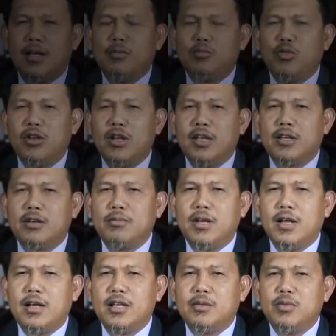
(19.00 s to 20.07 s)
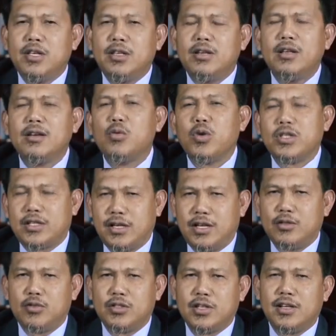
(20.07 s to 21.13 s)
Alhamdulillahirabbil alamin
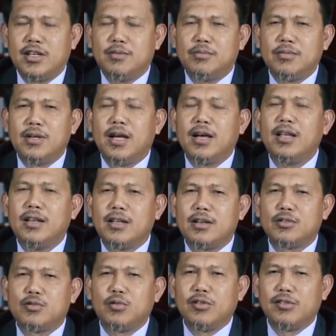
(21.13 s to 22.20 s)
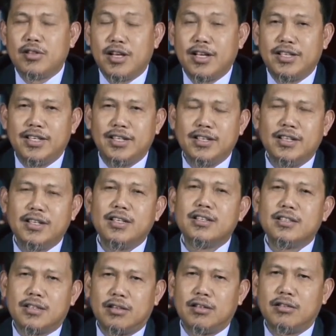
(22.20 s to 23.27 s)
wassalatu wassalam ala Rasulullah
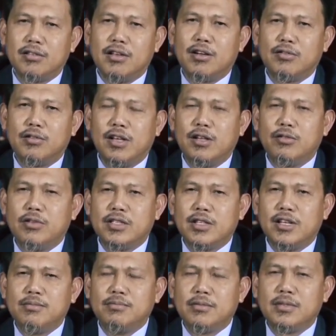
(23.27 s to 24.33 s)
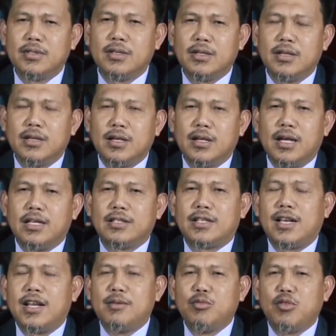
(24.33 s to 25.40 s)
sallallahu alaihi wasallam.
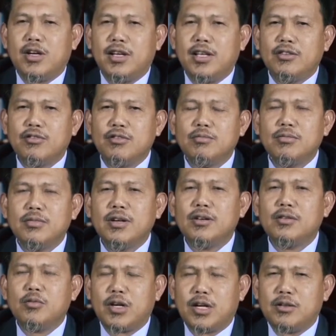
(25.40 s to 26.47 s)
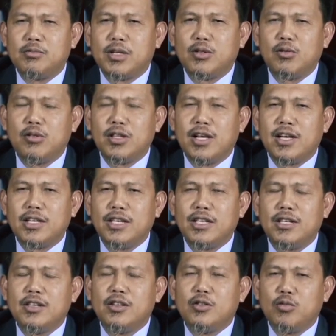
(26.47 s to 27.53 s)
Assalamualaikum
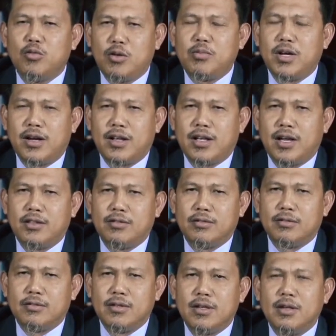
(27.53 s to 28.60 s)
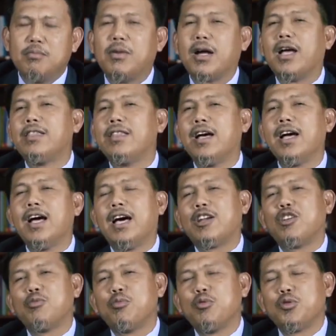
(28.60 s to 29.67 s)
warahmatullahi wabarakatuh. Magandang
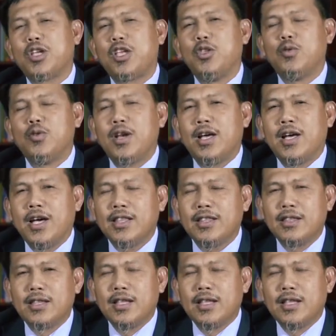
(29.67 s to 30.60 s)
araw po sa inyong lahat.